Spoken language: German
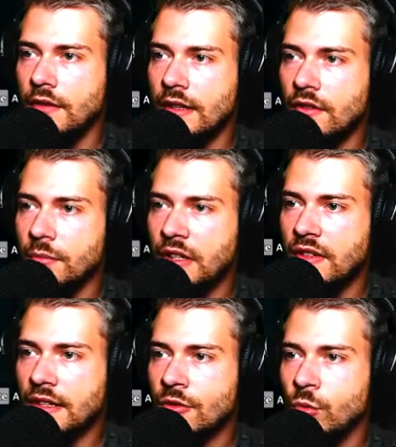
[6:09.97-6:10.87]
Wäre
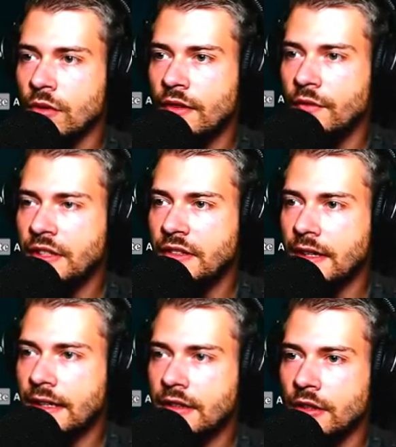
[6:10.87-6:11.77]
zumindest echt cool, wenn wir nicht
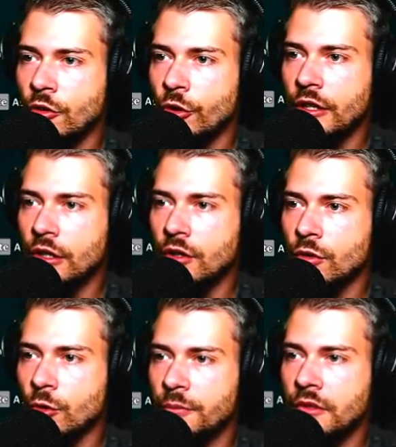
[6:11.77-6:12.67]
direkt in eine neue
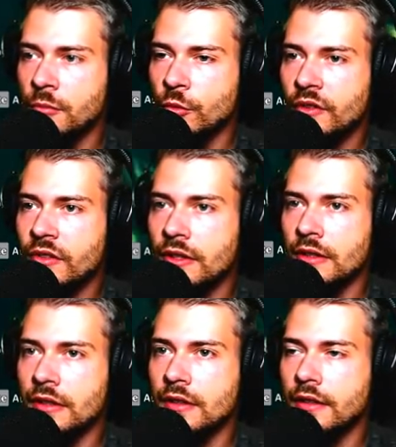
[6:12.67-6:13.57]
Krypte
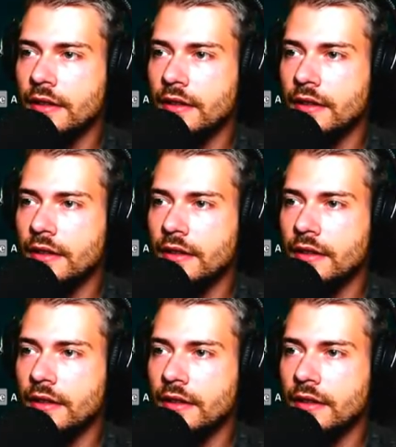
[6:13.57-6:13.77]
müssten.